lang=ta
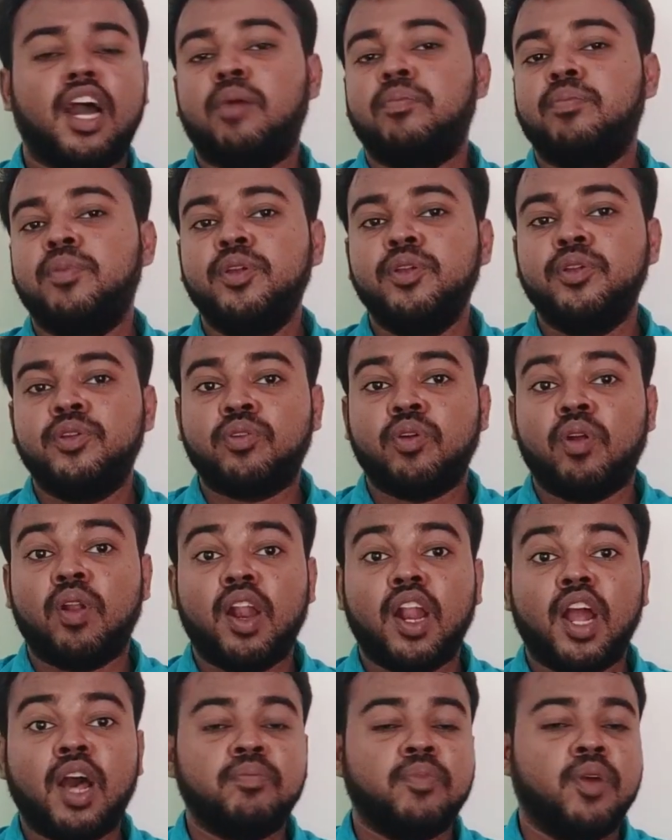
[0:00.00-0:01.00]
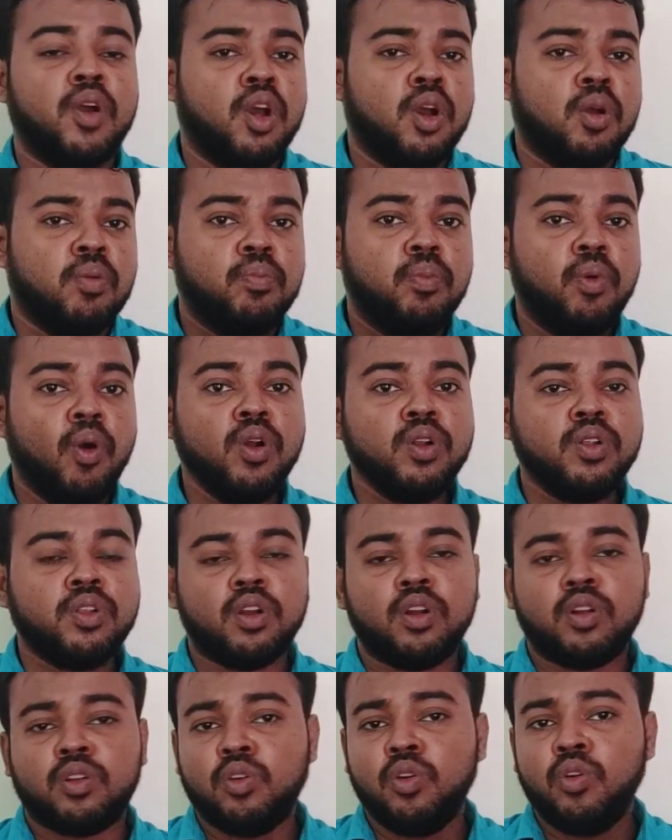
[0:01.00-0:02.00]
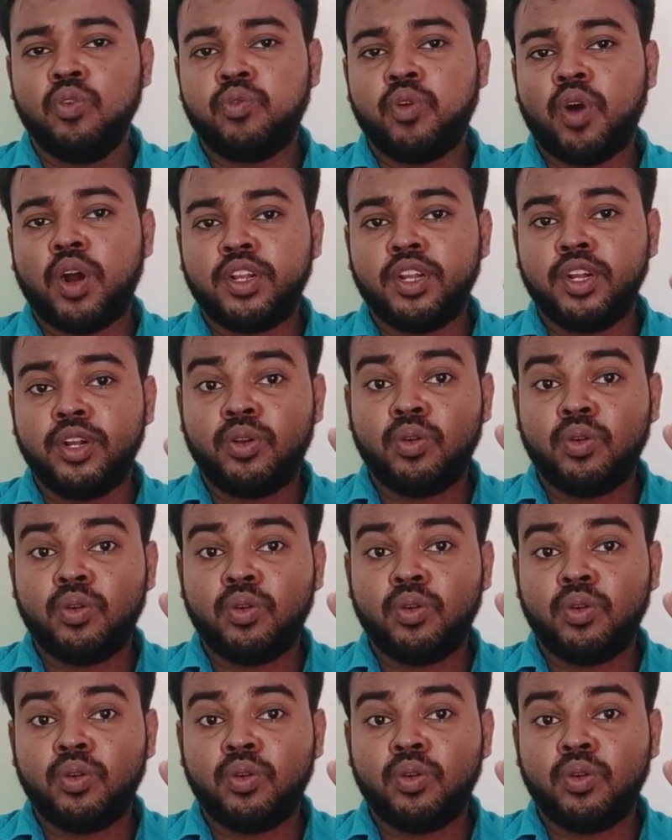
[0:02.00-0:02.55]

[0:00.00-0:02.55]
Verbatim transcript: அப்படின்னு சொல்லலாம் போட் டூ ஃபார்ட்டி